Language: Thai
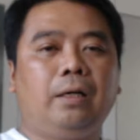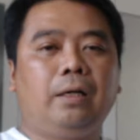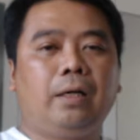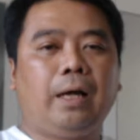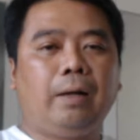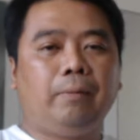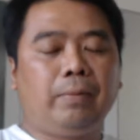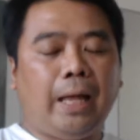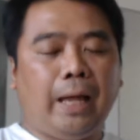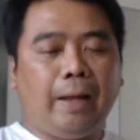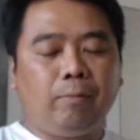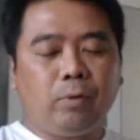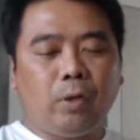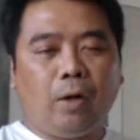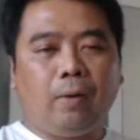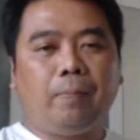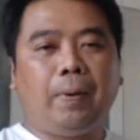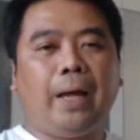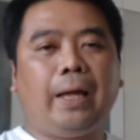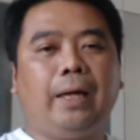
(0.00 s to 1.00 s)
คำถามต่อ
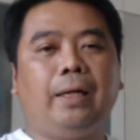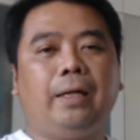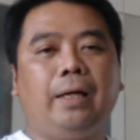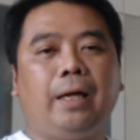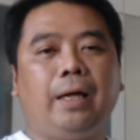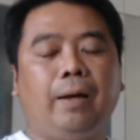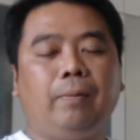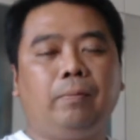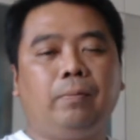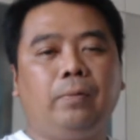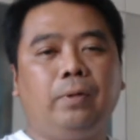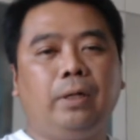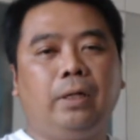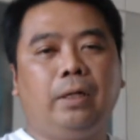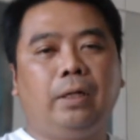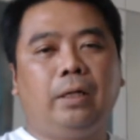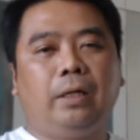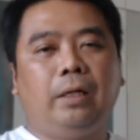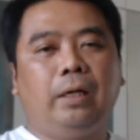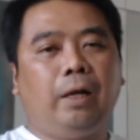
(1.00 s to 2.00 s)
ไปนะครับ
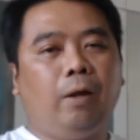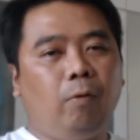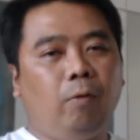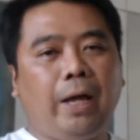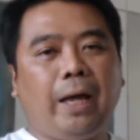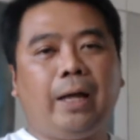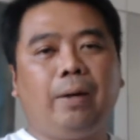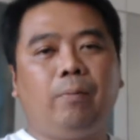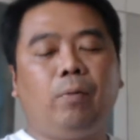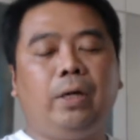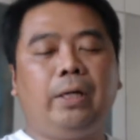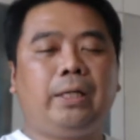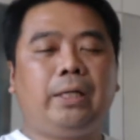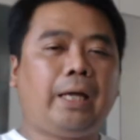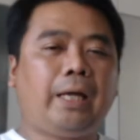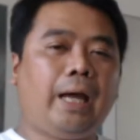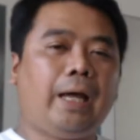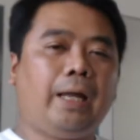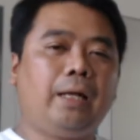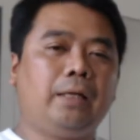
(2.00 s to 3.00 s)
แล้วงานบริ
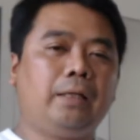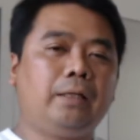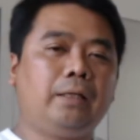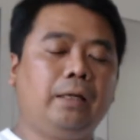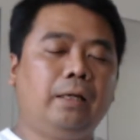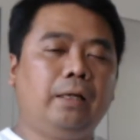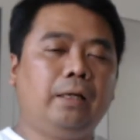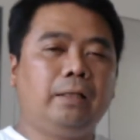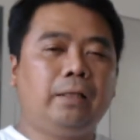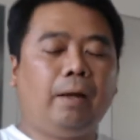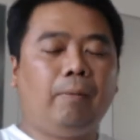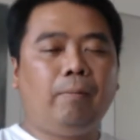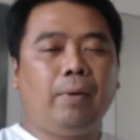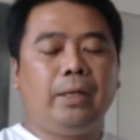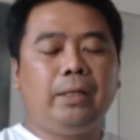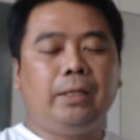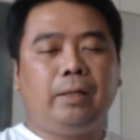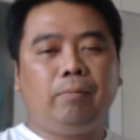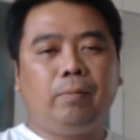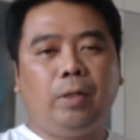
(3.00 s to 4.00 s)
การทำไม
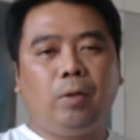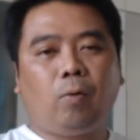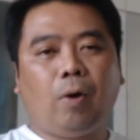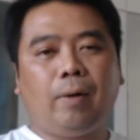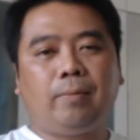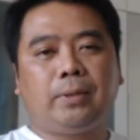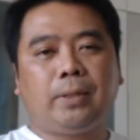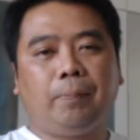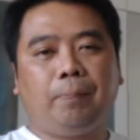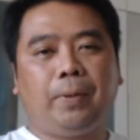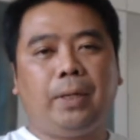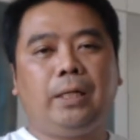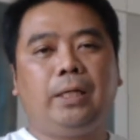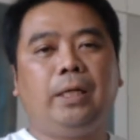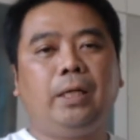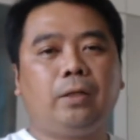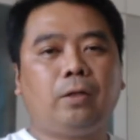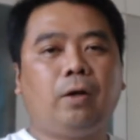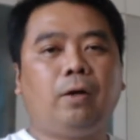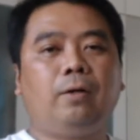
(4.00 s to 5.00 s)
ถึงมีความจำเป็นที่
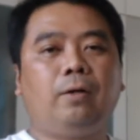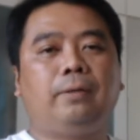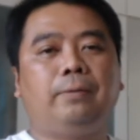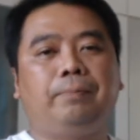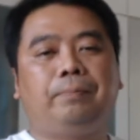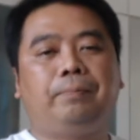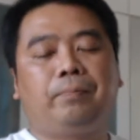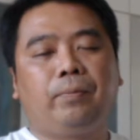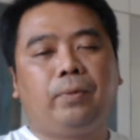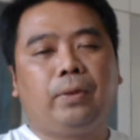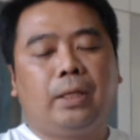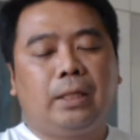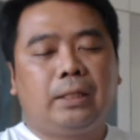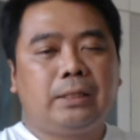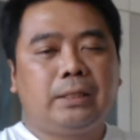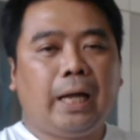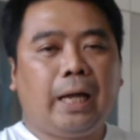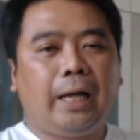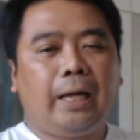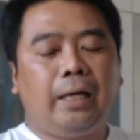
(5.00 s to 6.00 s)
ต้อง
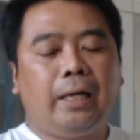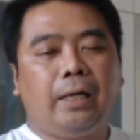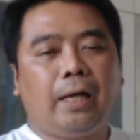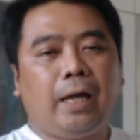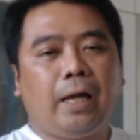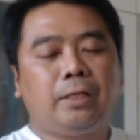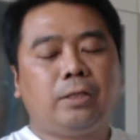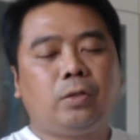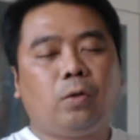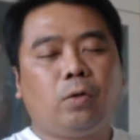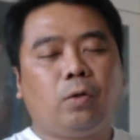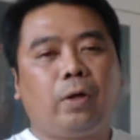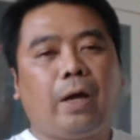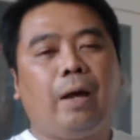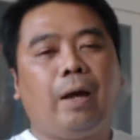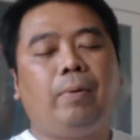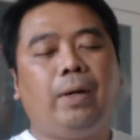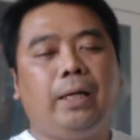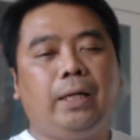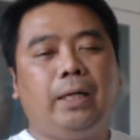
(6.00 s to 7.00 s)
ใช้ ISO
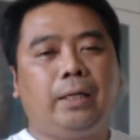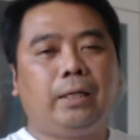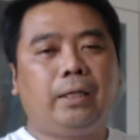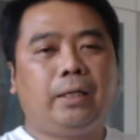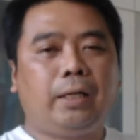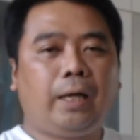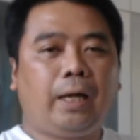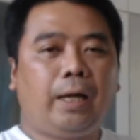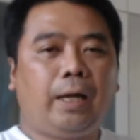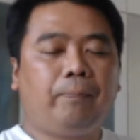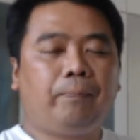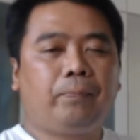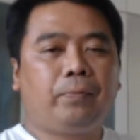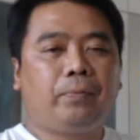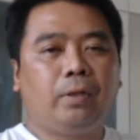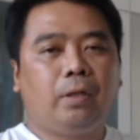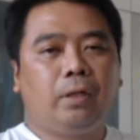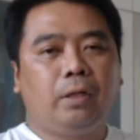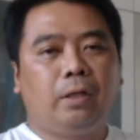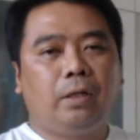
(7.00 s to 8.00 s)
9001 นะครับ
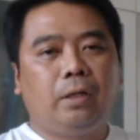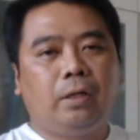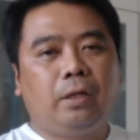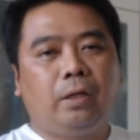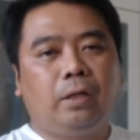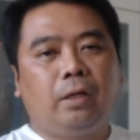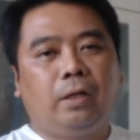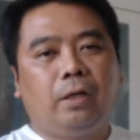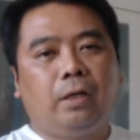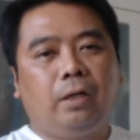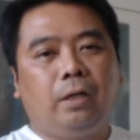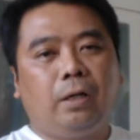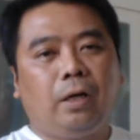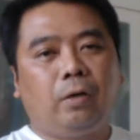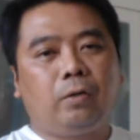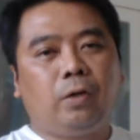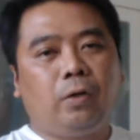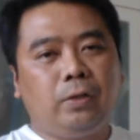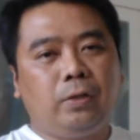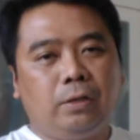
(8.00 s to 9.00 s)
เรา
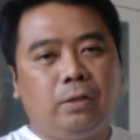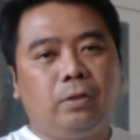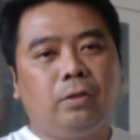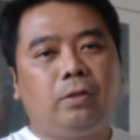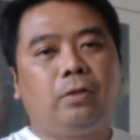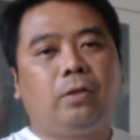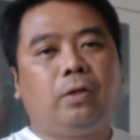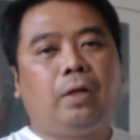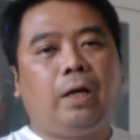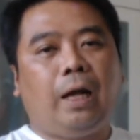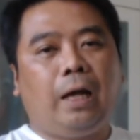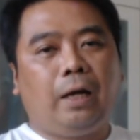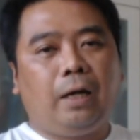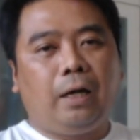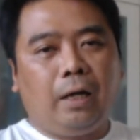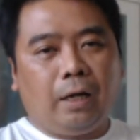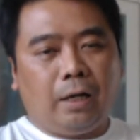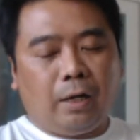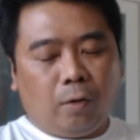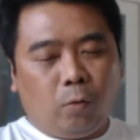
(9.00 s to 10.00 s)
ต้อง
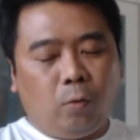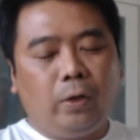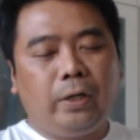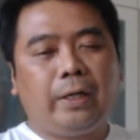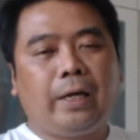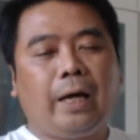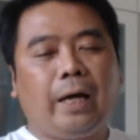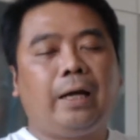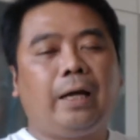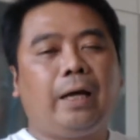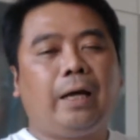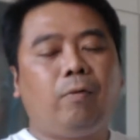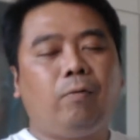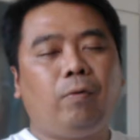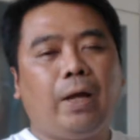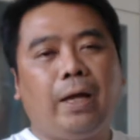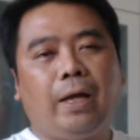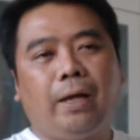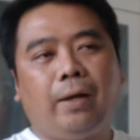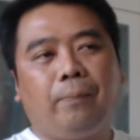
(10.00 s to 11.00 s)
อคุยกันนะครับ
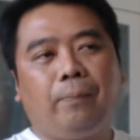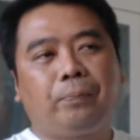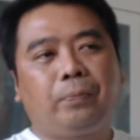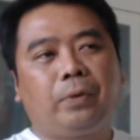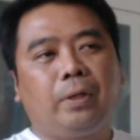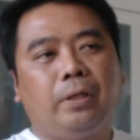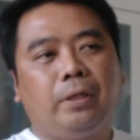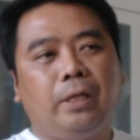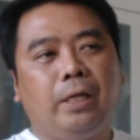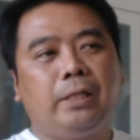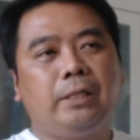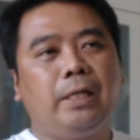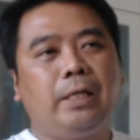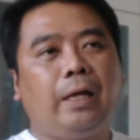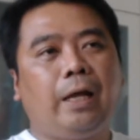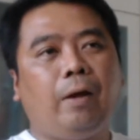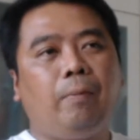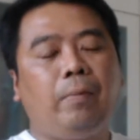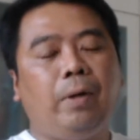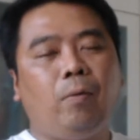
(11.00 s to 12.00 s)
ว่าจริงๆ
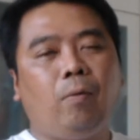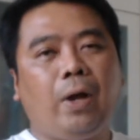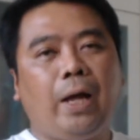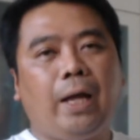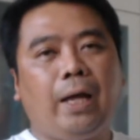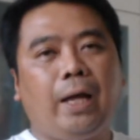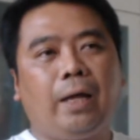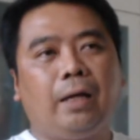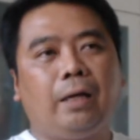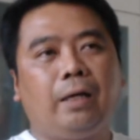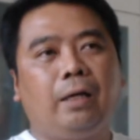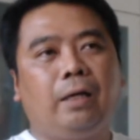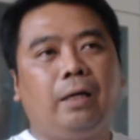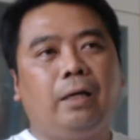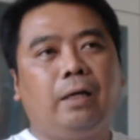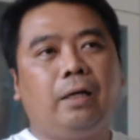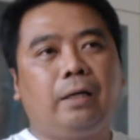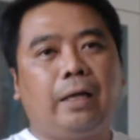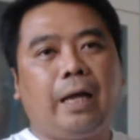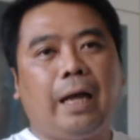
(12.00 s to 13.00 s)
แล้วไม่ว่า
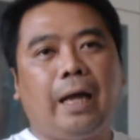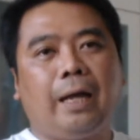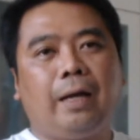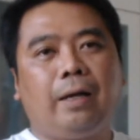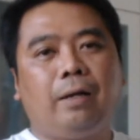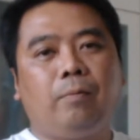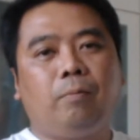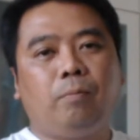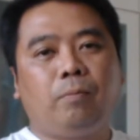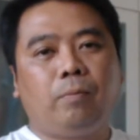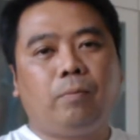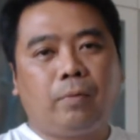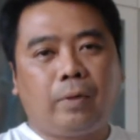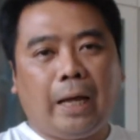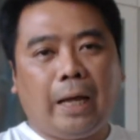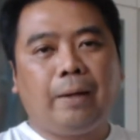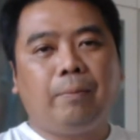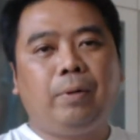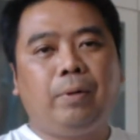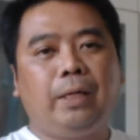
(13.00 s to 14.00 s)
งานกา
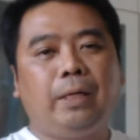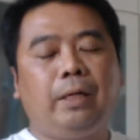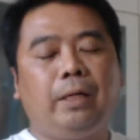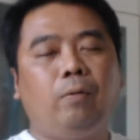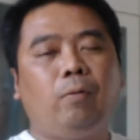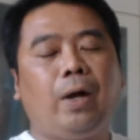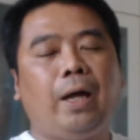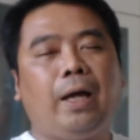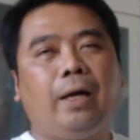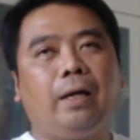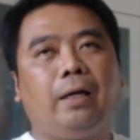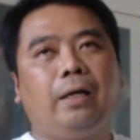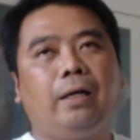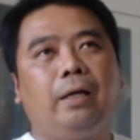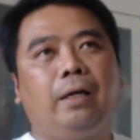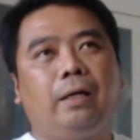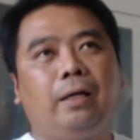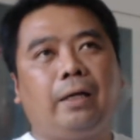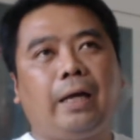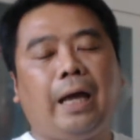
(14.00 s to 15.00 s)
รผลิตหรือว่า
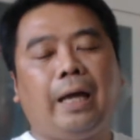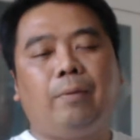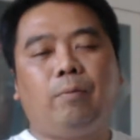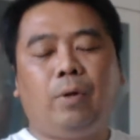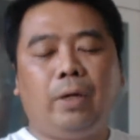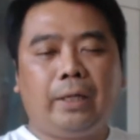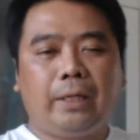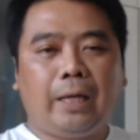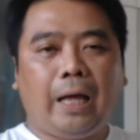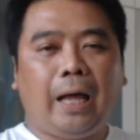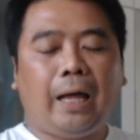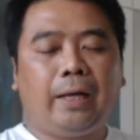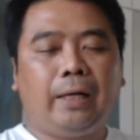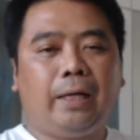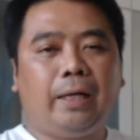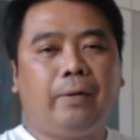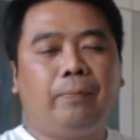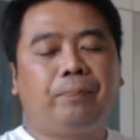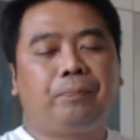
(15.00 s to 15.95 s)
งานบริการเนี่ย